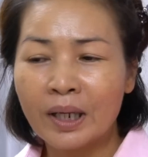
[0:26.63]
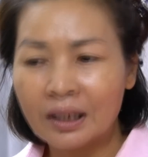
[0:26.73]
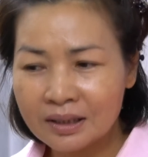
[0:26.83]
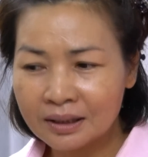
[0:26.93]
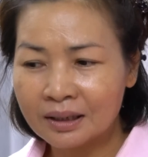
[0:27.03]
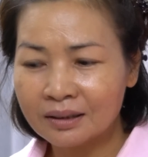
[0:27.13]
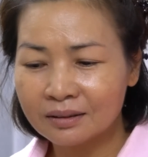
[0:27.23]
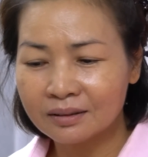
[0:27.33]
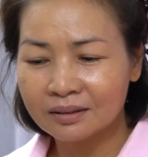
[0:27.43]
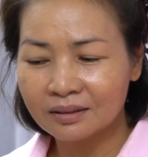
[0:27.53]
เองจะ
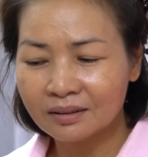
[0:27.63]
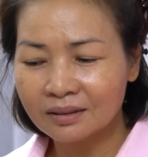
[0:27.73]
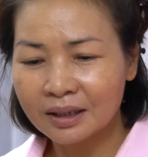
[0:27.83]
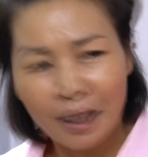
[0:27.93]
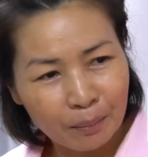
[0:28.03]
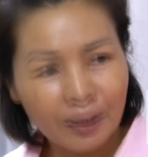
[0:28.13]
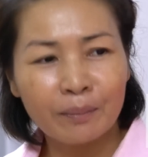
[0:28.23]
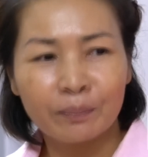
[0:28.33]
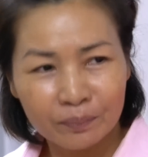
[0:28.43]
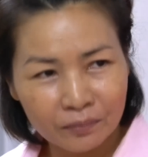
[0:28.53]
จะทำกับ
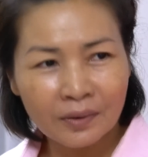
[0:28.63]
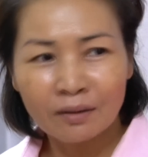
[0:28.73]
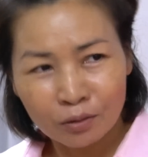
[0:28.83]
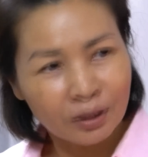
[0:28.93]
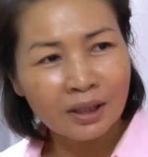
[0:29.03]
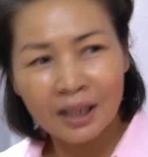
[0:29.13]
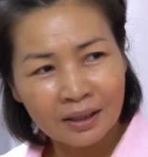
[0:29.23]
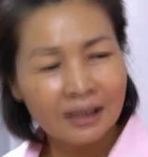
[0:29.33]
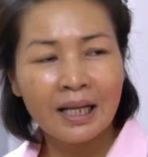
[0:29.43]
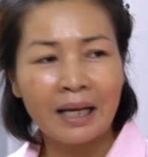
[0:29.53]
ท่านด็อกเตอร์ท่าน
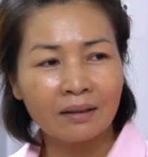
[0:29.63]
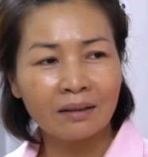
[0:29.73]
นี้แหละ